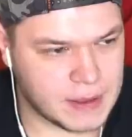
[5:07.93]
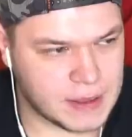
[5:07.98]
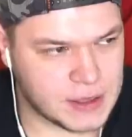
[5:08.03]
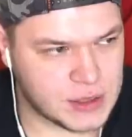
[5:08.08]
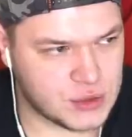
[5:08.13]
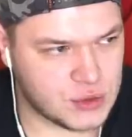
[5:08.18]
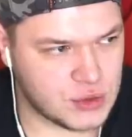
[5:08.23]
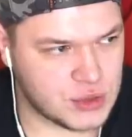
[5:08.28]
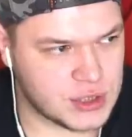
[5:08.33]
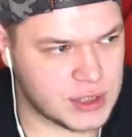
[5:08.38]

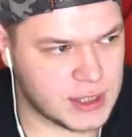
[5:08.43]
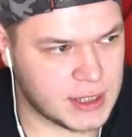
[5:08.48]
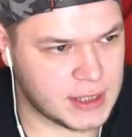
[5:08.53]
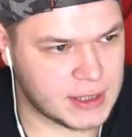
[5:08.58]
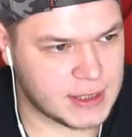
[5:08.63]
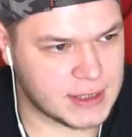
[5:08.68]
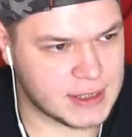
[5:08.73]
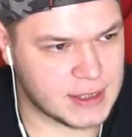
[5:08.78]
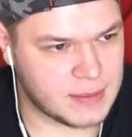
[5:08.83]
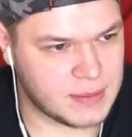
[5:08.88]
Что же
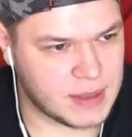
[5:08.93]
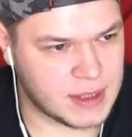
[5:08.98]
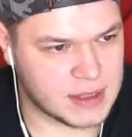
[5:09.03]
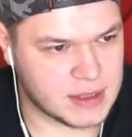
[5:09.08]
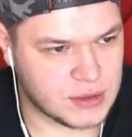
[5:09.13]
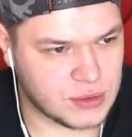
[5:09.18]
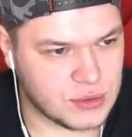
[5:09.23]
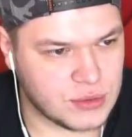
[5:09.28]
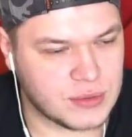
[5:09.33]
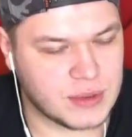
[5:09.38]
это за
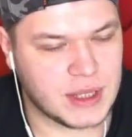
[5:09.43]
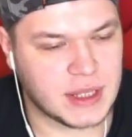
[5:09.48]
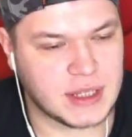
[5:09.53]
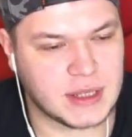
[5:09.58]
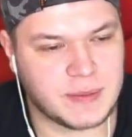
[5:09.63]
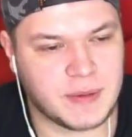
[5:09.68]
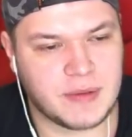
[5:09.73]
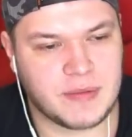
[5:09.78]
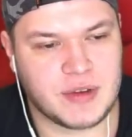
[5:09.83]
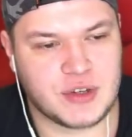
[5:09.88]
место? Ну, я
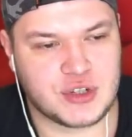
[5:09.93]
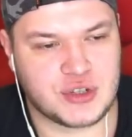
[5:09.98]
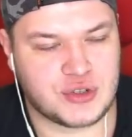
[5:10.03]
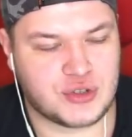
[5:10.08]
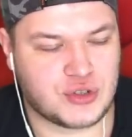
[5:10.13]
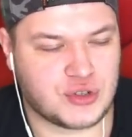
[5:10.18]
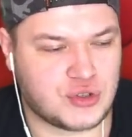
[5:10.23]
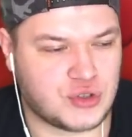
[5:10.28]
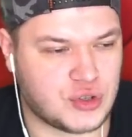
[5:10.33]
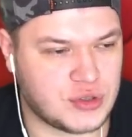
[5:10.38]
так понимаю, что
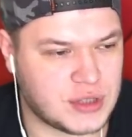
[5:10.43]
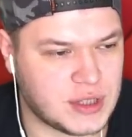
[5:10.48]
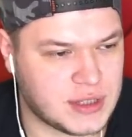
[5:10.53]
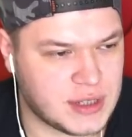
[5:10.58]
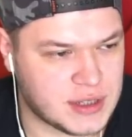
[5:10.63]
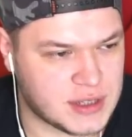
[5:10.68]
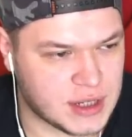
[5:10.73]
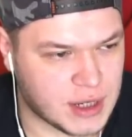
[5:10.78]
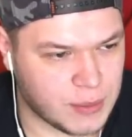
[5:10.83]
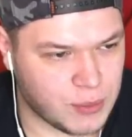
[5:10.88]
здесь
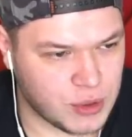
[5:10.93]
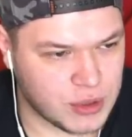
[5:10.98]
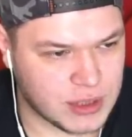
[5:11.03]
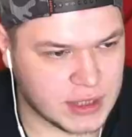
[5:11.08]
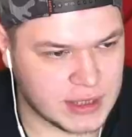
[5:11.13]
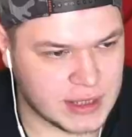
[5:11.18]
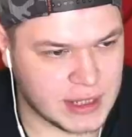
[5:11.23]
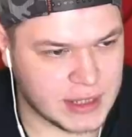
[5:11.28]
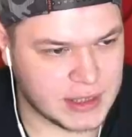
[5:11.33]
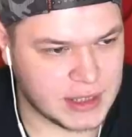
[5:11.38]
есть
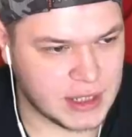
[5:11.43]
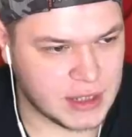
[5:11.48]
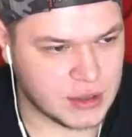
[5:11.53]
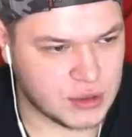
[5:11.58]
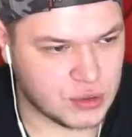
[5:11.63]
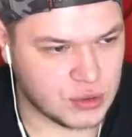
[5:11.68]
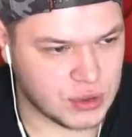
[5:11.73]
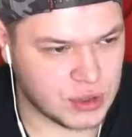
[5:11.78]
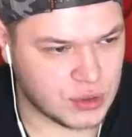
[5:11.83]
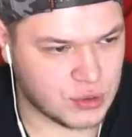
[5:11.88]
работки для тех,
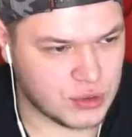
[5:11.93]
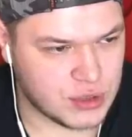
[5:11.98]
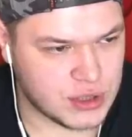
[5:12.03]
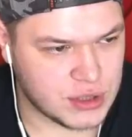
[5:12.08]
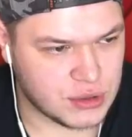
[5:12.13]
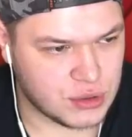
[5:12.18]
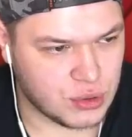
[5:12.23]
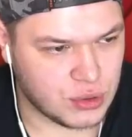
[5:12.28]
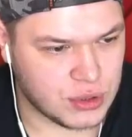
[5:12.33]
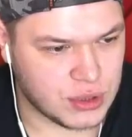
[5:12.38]
кто не
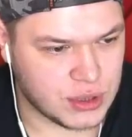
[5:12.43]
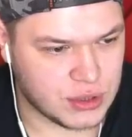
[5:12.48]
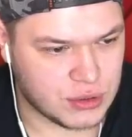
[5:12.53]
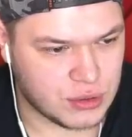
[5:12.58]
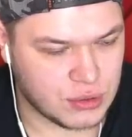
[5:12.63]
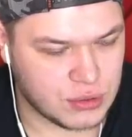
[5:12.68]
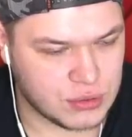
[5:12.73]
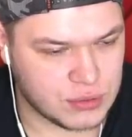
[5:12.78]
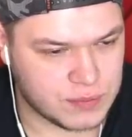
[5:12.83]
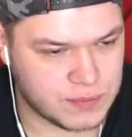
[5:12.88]
хочет донить.
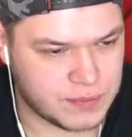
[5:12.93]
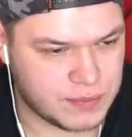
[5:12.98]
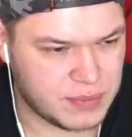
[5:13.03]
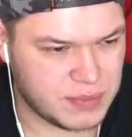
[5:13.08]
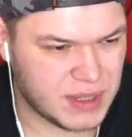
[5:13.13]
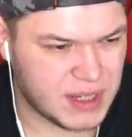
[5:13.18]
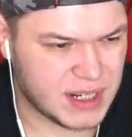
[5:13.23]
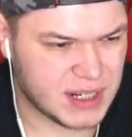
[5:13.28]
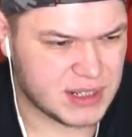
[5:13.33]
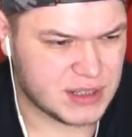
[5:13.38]
Но
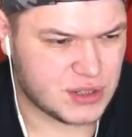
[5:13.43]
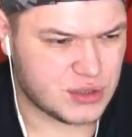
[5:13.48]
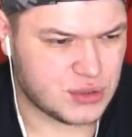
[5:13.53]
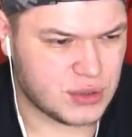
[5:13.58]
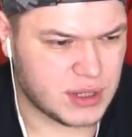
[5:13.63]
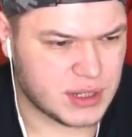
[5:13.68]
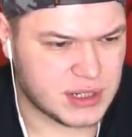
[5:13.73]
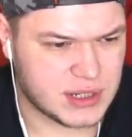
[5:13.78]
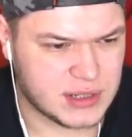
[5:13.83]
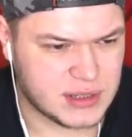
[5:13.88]
мне кажется,
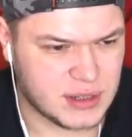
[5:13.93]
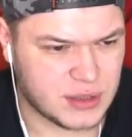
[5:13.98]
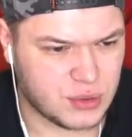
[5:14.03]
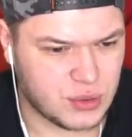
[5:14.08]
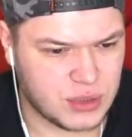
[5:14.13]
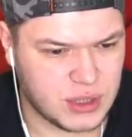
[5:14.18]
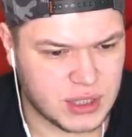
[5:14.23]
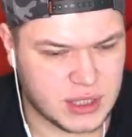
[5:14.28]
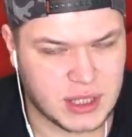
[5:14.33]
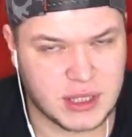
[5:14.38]
что легче
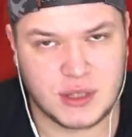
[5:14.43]
задонить.